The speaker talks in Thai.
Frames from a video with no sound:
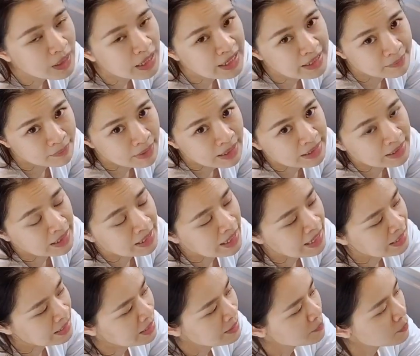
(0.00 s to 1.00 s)
มันนะคะ
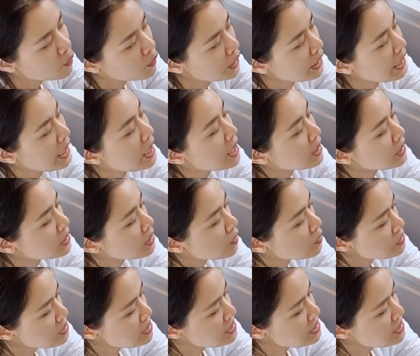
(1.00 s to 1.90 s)
ขจัดเส้นผม